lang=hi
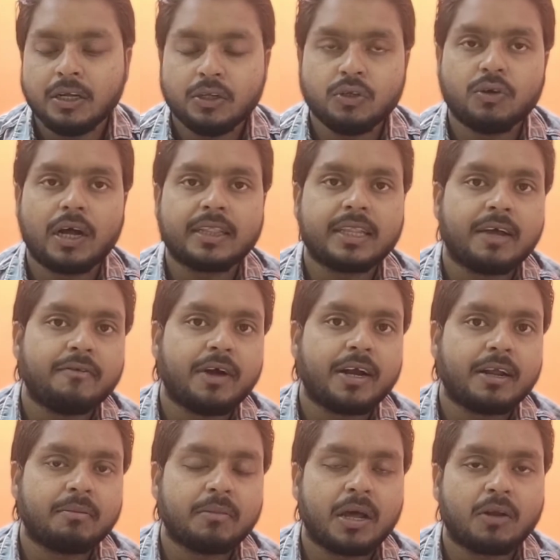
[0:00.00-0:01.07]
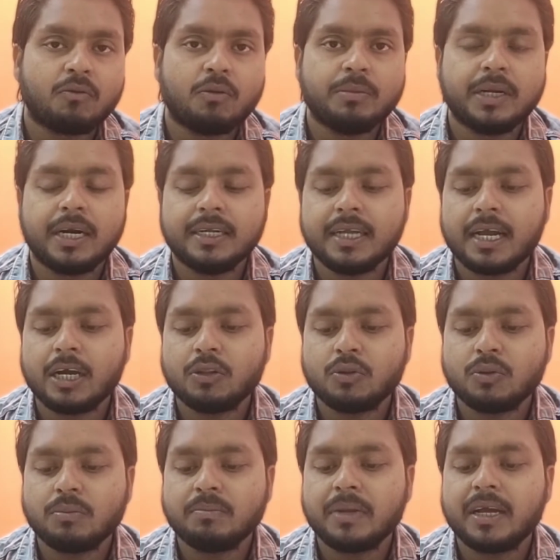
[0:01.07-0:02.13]
जो आता है वाटर मार्क वो भी हट जाएगा
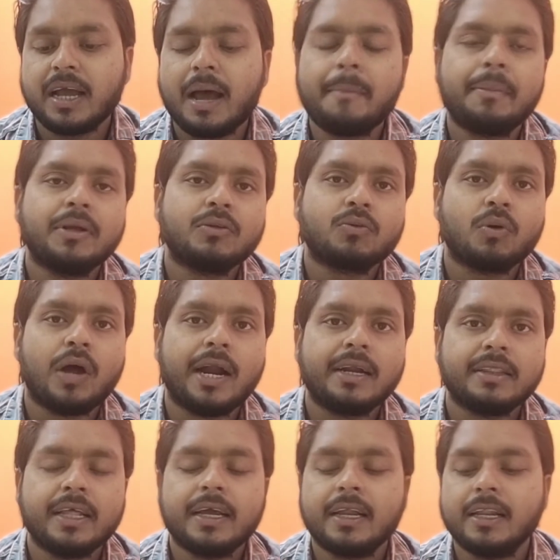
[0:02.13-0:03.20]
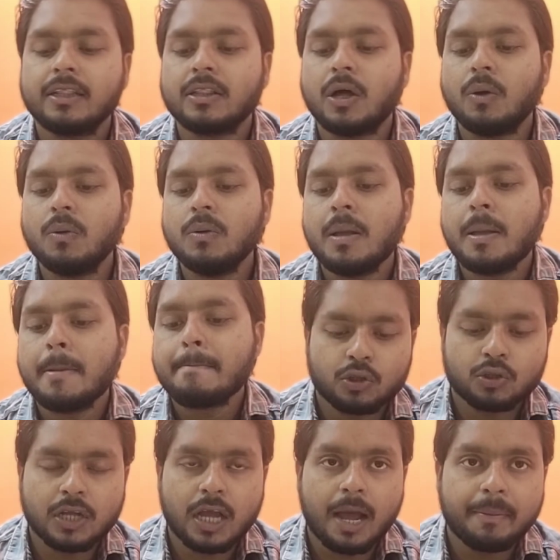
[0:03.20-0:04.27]
तो मैं यहाँ पे इसको ऐड देख लेता हूँ
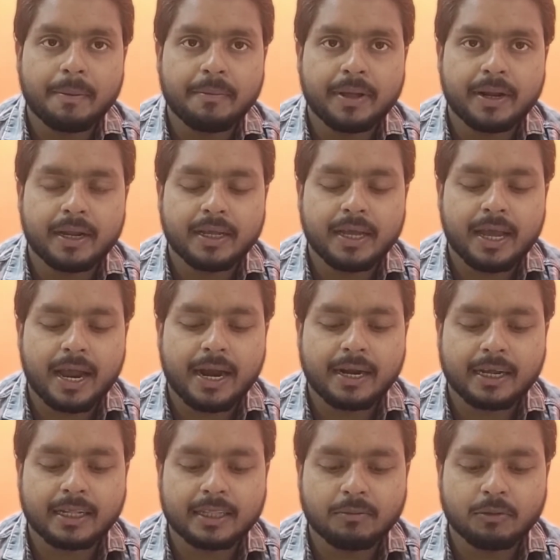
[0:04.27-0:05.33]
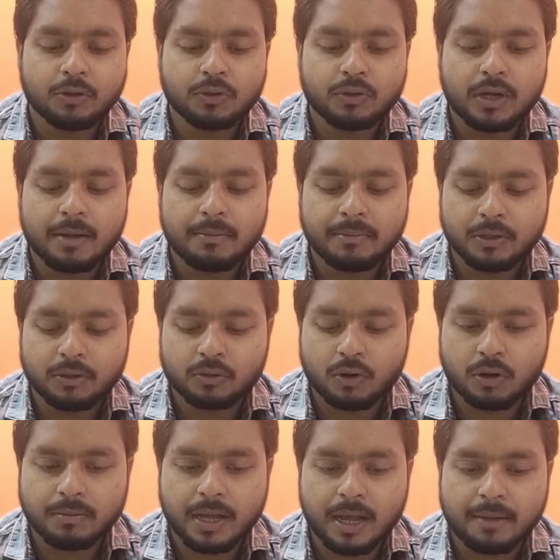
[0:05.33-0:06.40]
दोस्तों यहाँ पे मेरा ये ऐड खत्म हो चुका है मैं
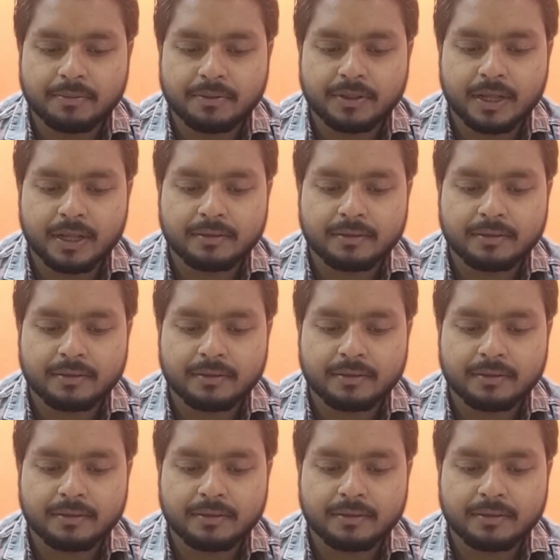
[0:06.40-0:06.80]
इसको अब यहाँ से